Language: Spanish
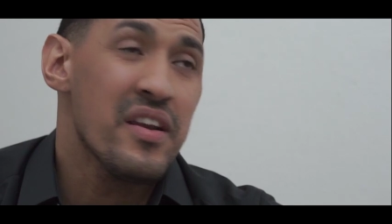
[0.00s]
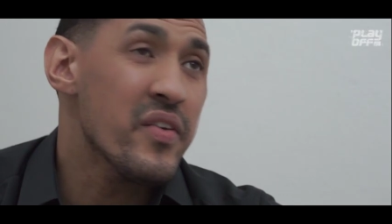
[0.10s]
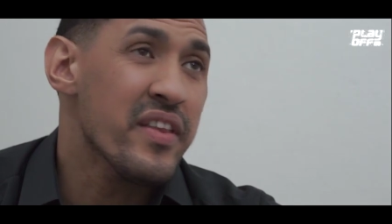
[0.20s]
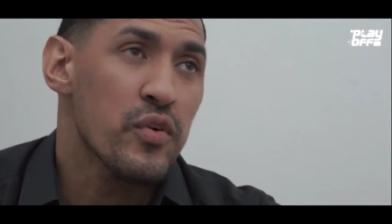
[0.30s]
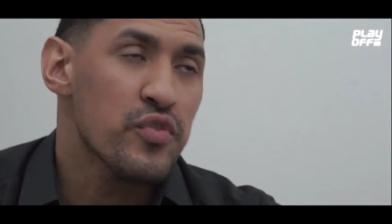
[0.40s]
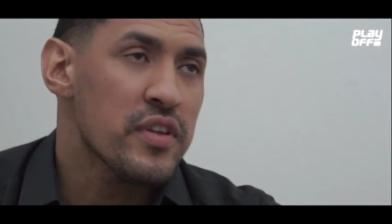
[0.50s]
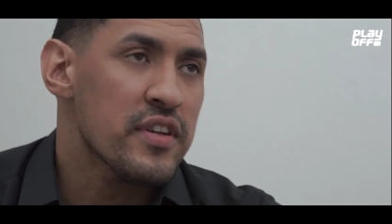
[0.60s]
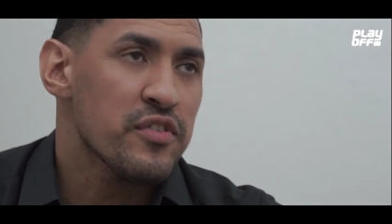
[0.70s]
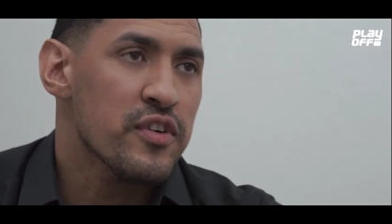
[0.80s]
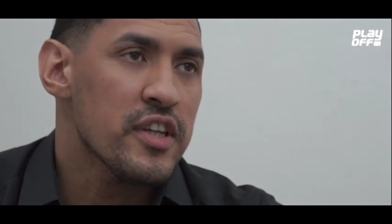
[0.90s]
el nivel de
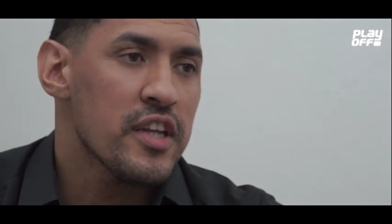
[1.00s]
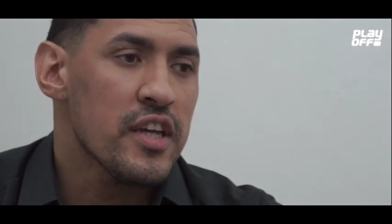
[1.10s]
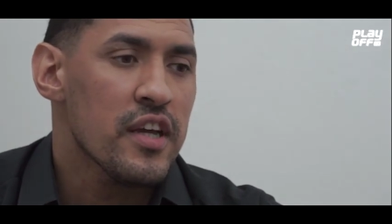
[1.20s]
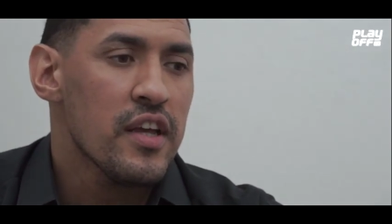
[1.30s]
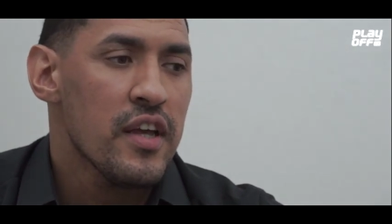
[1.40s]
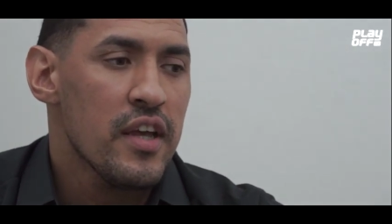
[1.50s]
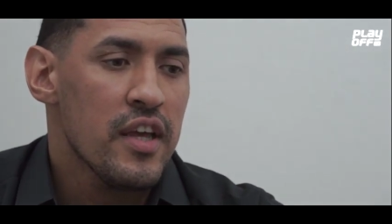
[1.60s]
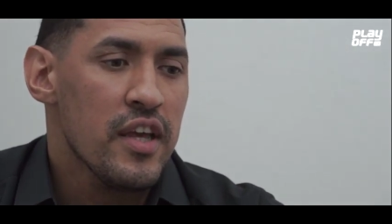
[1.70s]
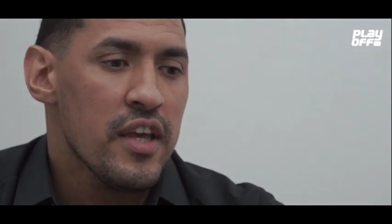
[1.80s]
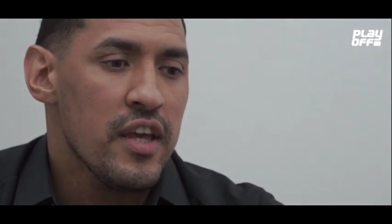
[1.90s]
concentración que tenía.
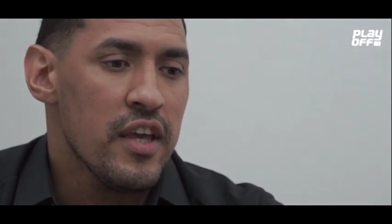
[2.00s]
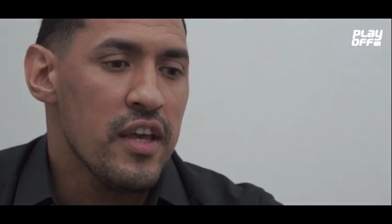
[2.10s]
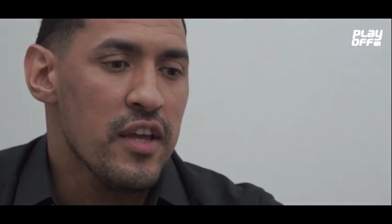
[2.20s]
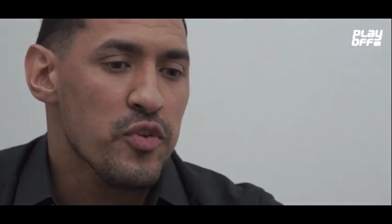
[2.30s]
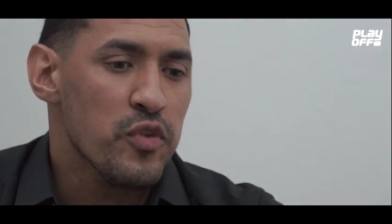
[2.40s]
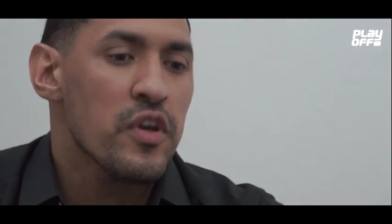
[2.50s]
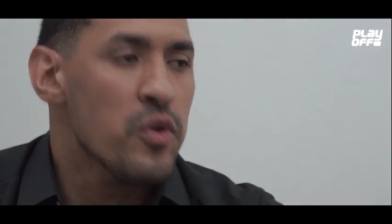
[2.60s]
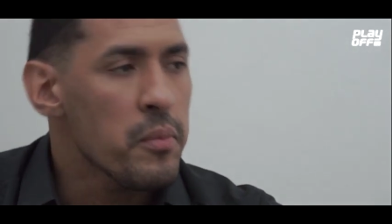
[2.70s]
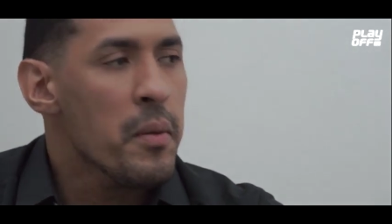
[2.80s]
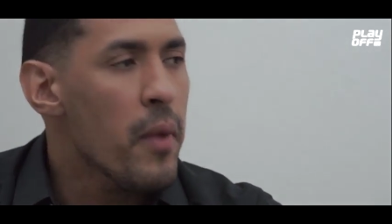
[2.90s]
Y entonces
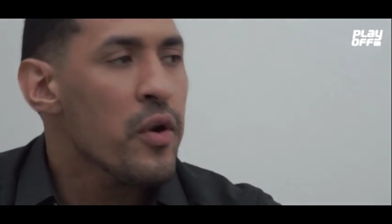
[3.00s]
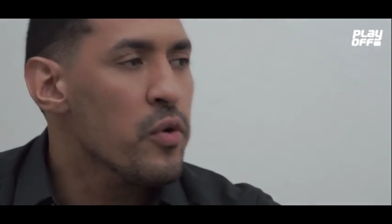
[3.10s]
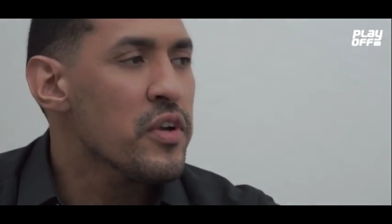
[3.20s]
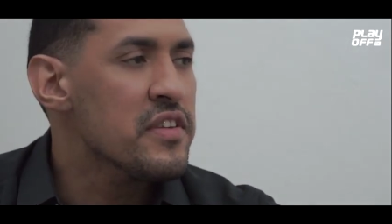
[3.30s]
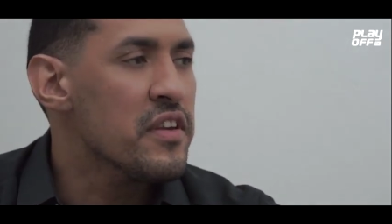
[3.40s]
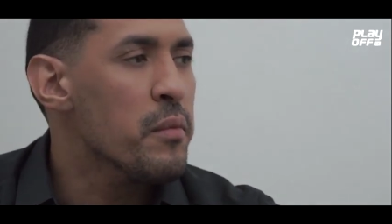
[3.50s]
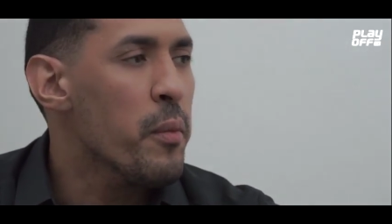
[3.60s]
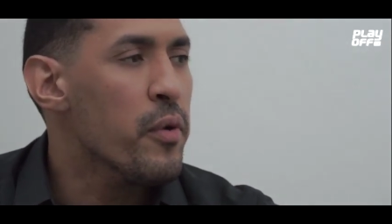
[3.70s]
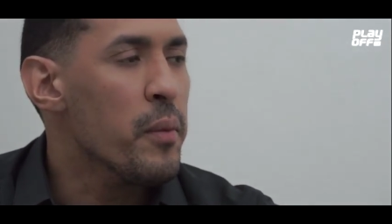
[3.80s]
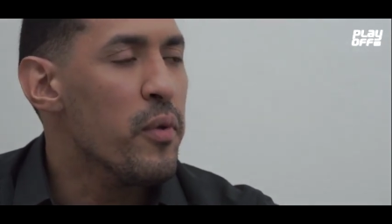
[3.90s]
yo y mi hermano nos
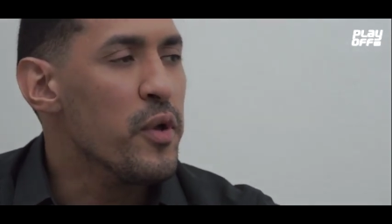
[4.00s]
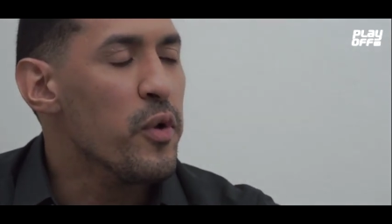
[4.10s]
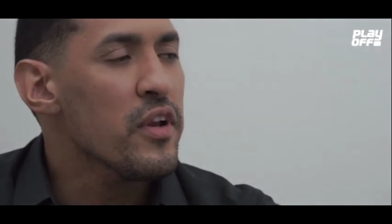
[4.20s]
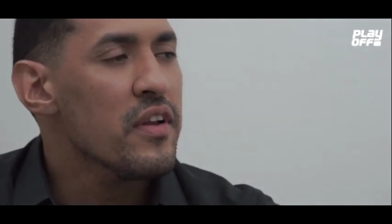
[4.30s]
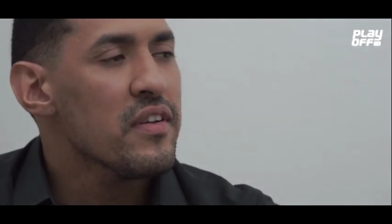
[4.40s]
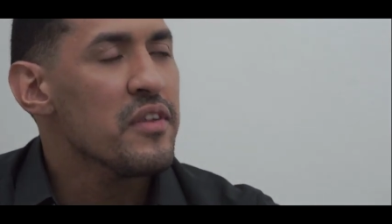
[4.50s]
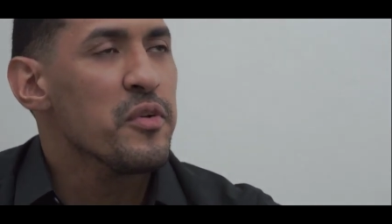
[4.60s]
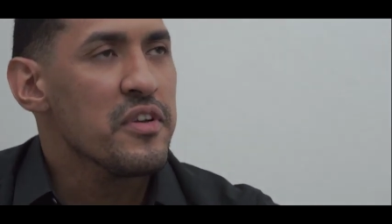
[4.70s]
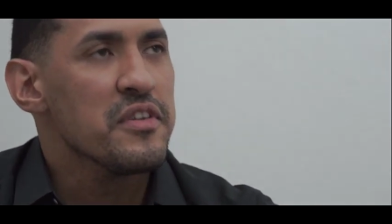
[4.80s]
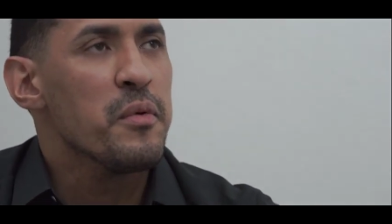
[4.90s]
decidimos por el voleibol.
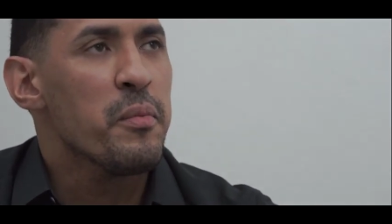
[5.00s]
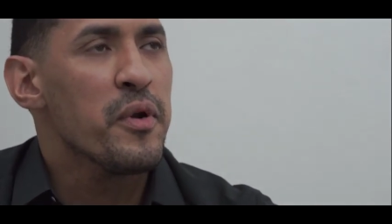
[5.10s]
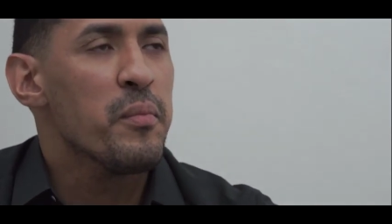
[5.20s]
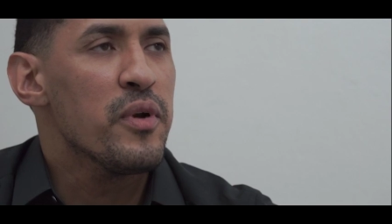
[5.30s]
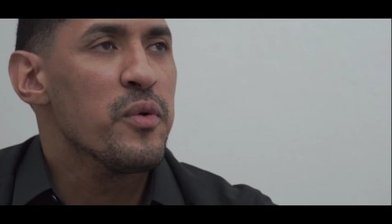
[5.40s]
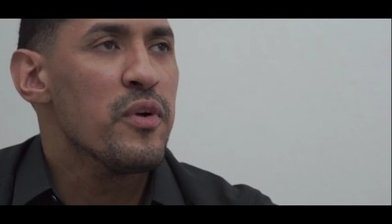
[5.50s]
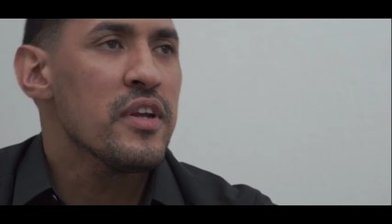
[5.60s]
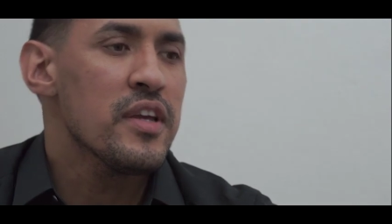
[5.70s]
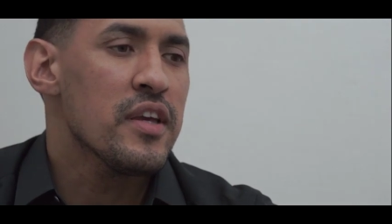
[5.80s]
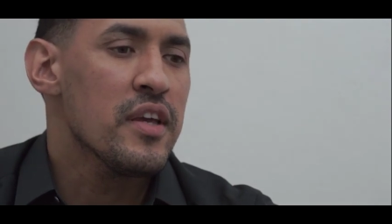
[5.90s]
Nos decidimos por el
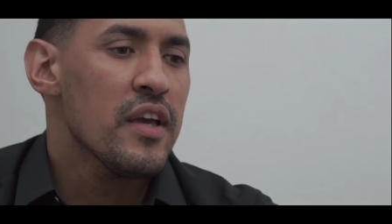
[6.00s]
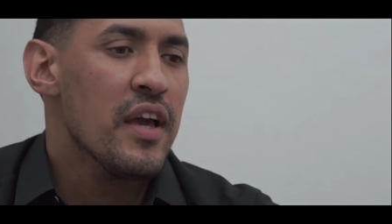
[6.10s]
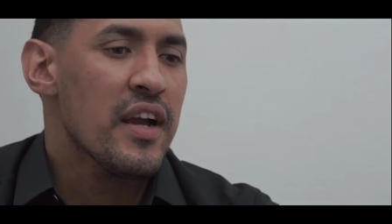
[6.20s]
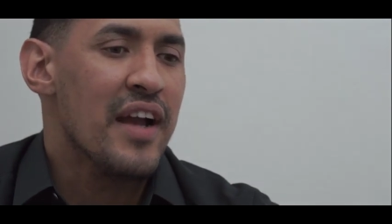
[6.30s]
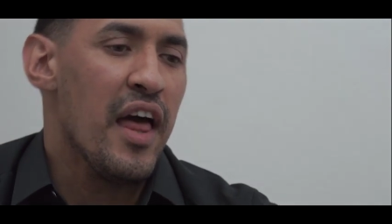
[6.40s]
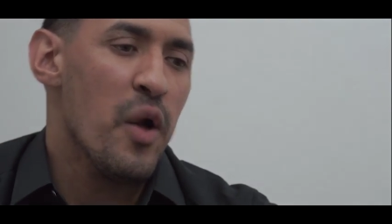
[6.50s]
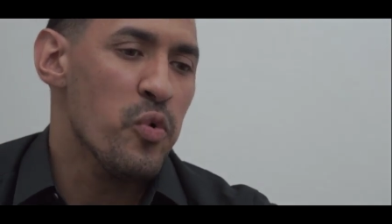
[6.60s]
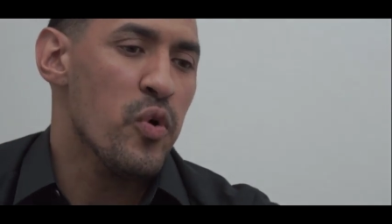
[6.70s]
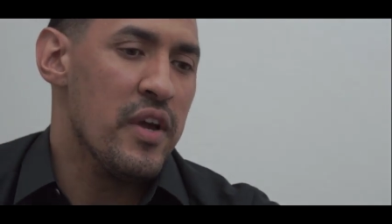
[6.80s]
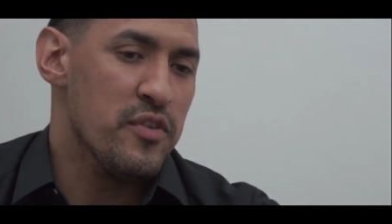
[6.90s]
voleibol y cada
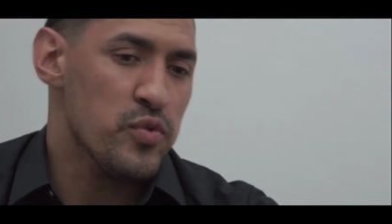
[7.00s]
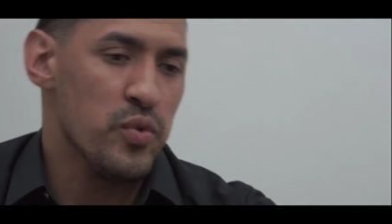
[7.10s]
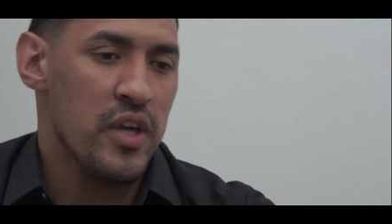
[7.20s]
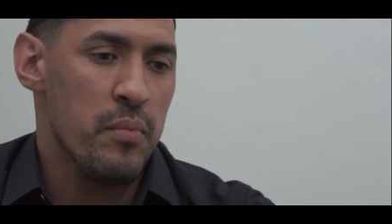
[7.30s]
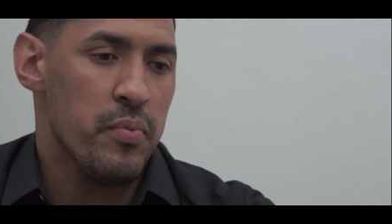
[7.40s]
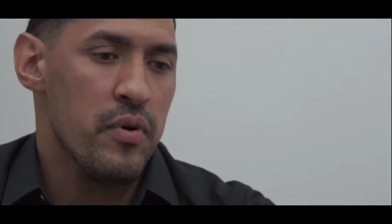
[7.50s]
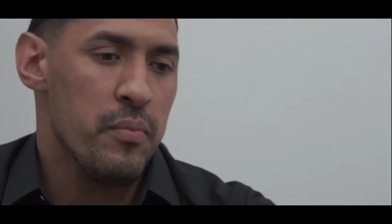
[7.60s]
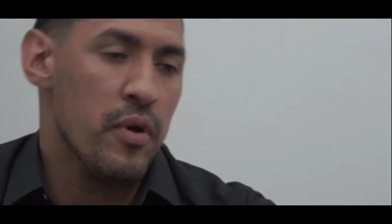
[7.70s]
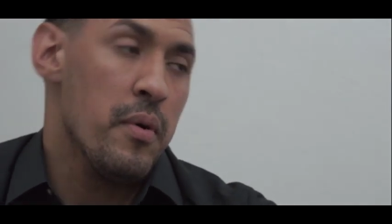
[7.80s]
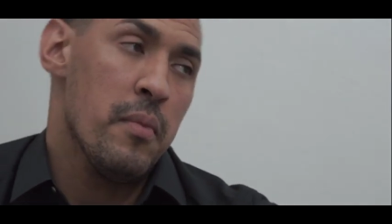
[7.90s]
uno en su tiempo,
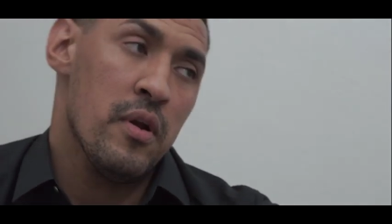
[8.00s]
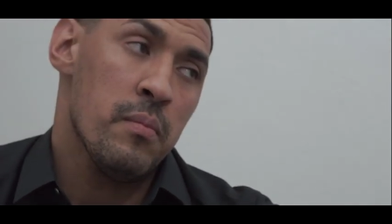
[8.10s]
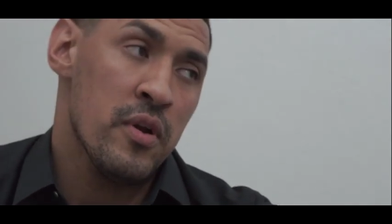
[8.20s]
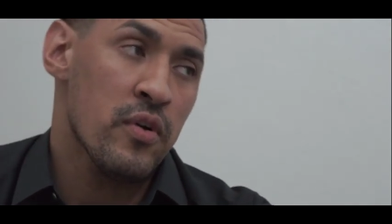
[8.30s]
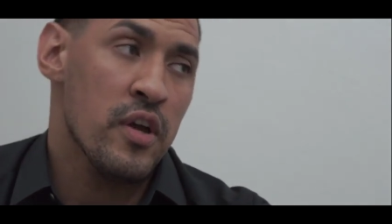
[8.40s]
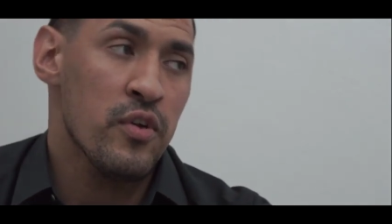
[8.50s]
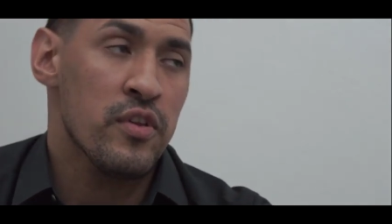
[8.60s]
porque mi hermano es menor que